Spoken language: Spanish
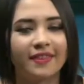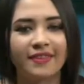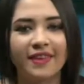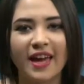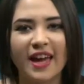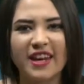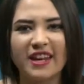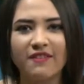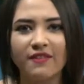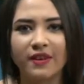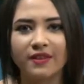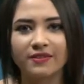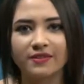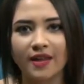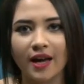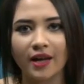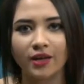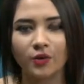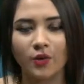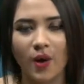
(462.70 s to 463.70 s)
de
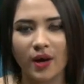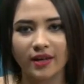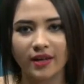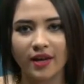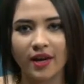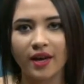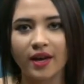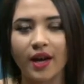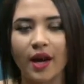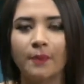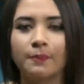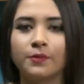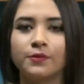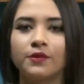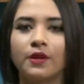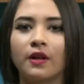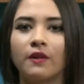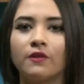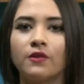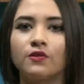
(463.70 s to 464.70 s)
aniversario aquí en Campus
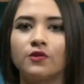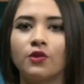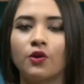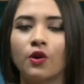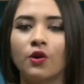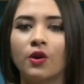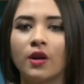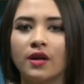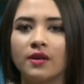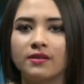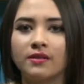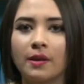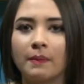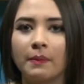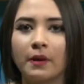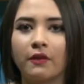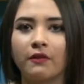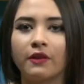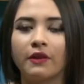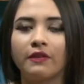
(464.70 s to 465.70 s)
Televisión,
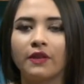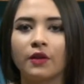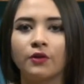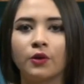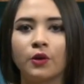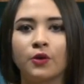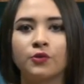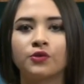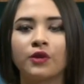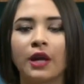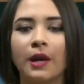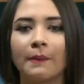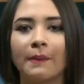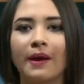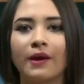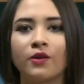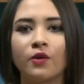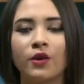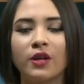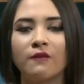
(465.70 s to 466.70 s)
siempre brindándole a usted la
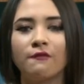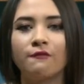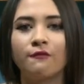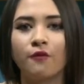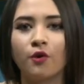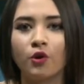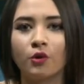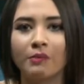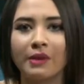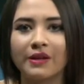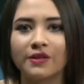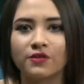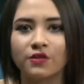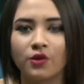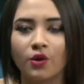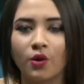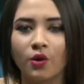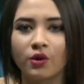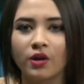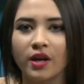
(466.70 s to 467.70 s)
mayor
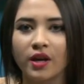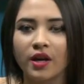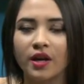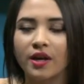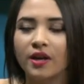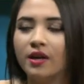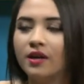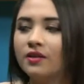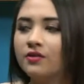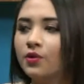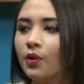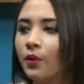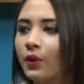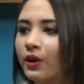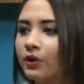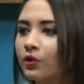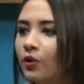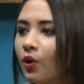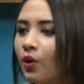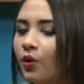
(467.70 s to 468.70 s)
información y sobre
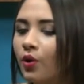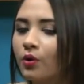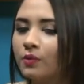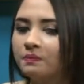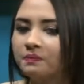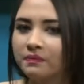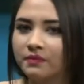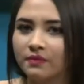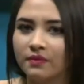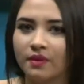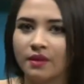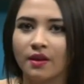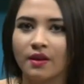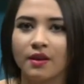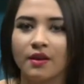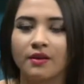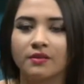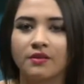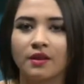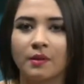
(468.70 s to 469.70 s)
todo
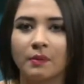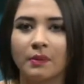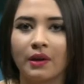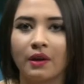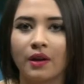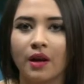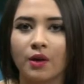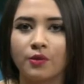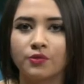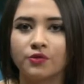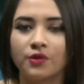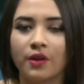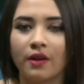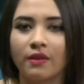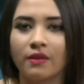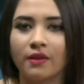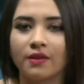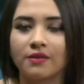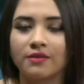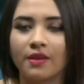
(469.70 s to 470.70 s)
servirle a usted
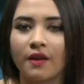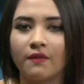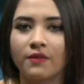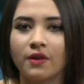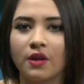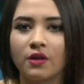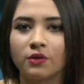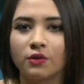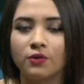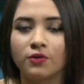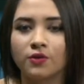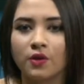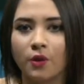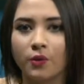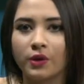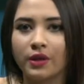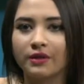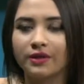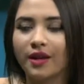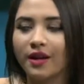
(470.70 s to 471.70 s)
que está viéndonos
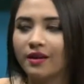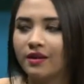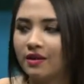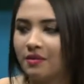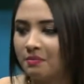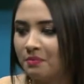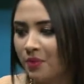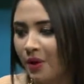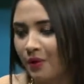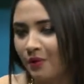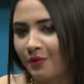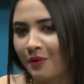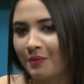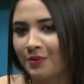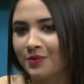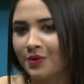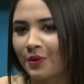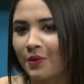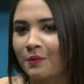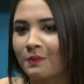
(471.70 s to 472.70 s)
ahorita y bueno,
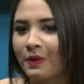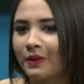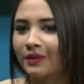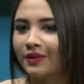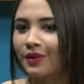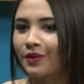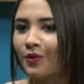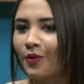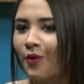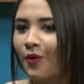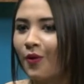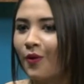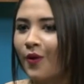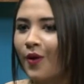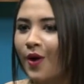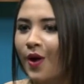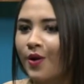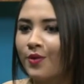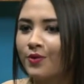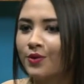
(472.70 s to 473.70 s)
vamos a compartir con
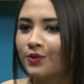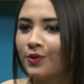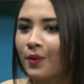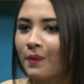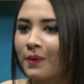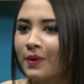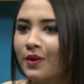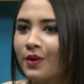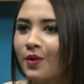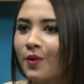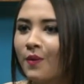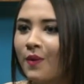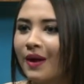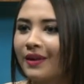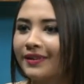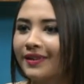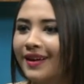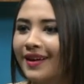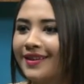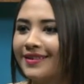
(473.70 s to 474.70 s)
nuestro compañero
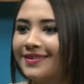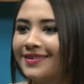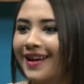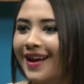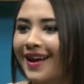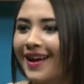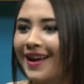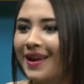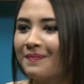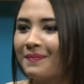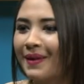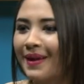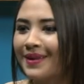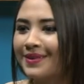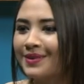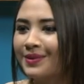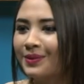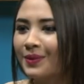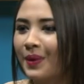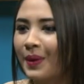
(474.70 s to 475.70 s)
Walter. Ahí está, el
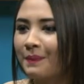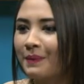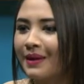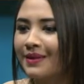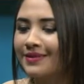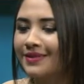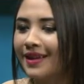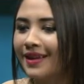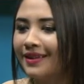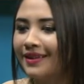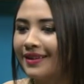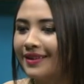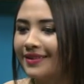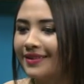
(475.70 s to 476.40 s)
pedacito de riquísimo,